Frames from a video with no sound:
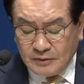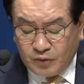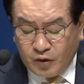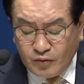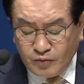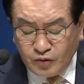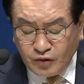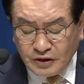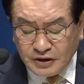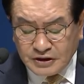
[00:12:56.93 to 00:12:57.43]

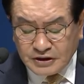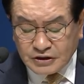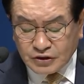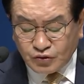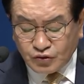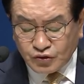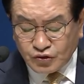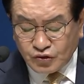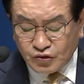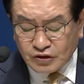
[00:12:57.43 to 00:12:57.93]
본문
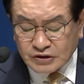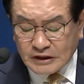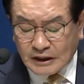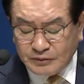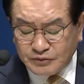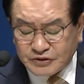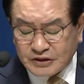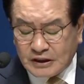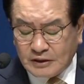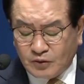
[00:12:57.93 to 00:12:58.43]
29절로
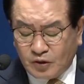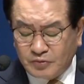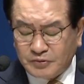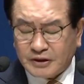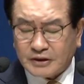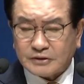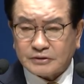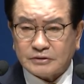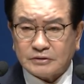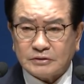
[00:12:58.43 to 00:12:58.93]
3절에
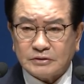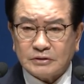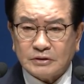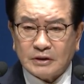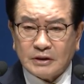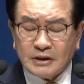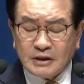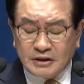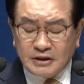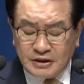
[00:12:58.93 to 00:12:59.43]
보면
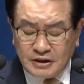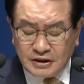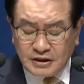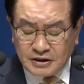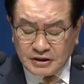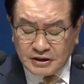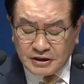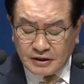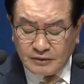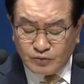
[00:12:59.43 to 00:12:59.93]

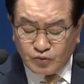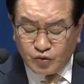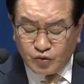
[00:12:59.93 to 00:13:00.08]
이 일이